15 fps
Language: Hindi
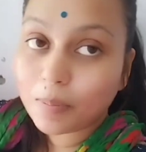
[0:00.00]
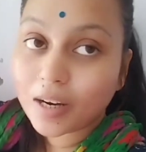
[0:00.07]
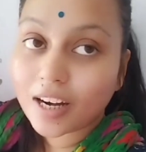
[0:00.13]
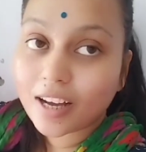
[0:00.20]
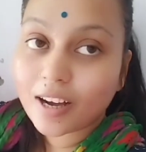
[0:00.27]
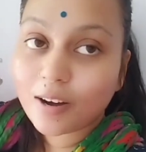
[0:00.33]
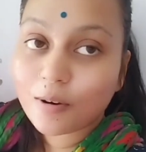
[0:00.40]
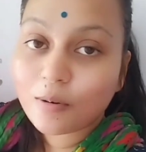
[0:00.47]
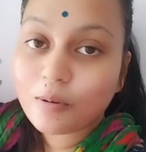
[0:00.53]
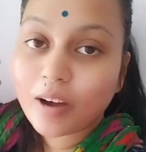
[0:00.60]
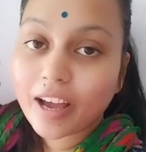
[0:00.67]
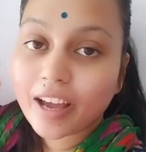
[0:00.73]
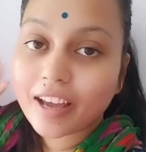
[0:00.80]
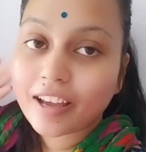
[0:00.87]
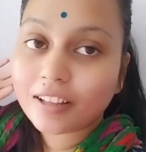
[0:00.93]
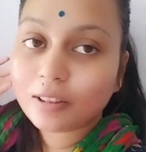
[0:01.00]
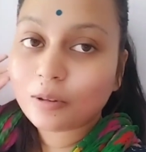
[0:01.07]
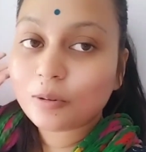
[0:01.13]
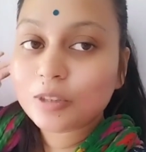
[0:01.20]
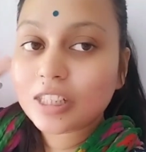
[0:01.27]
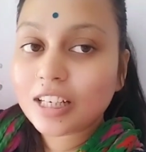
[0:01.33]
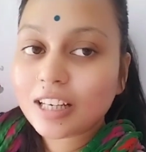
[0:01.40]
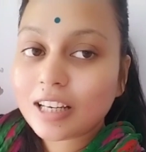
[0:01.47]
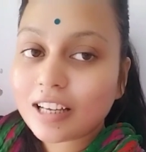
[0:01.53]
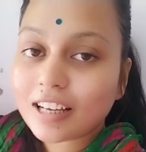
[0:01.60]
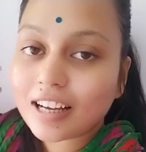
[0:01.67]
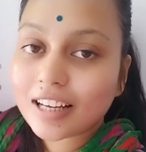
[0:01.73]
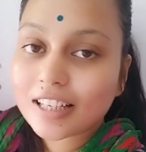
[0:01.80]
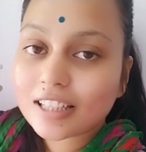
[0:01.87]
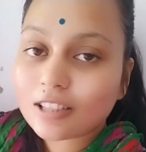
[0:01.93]
पे लगा हुआ है तो चलिए
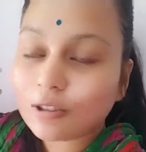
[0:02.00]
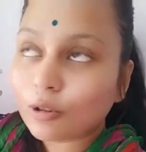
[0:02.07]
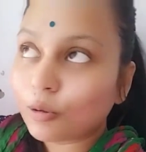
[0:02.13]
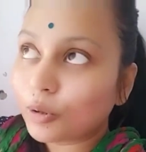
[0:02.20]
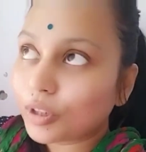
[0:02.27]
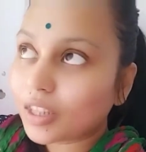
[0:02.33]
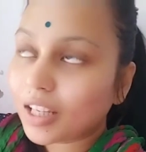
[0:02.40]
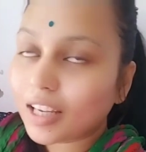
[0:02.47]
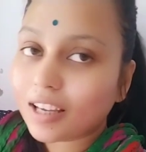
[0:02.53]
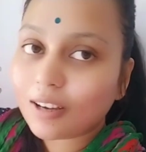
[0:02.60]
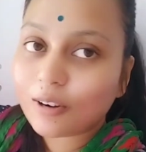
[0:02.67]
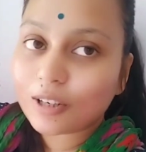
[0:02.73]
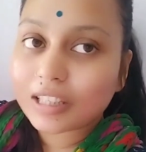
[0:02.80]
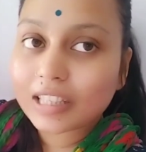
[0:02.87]
गाइस तोड़ते हैं और